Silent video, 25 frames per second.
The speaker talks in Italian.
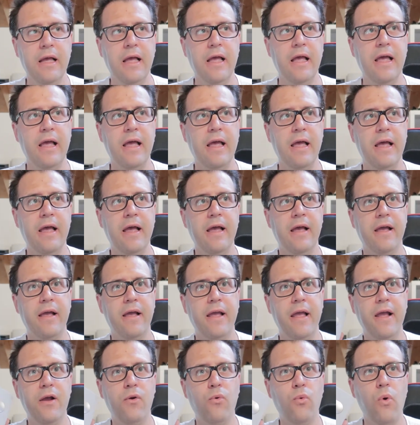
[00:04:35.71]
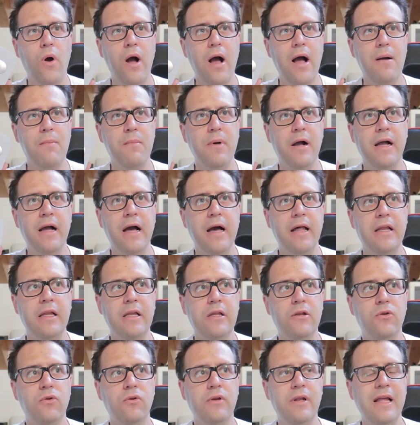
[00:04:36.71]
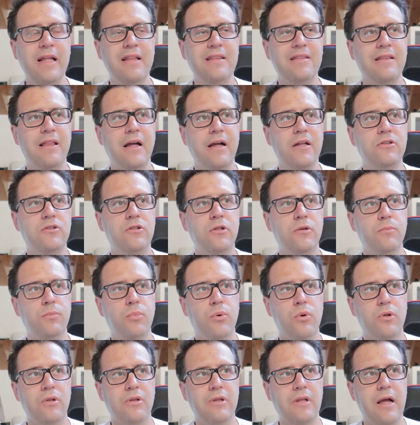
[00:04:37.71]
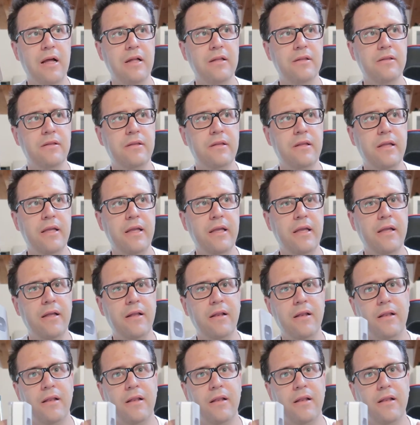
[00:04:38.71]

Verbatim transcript: eh, e qua magari non è tanto importante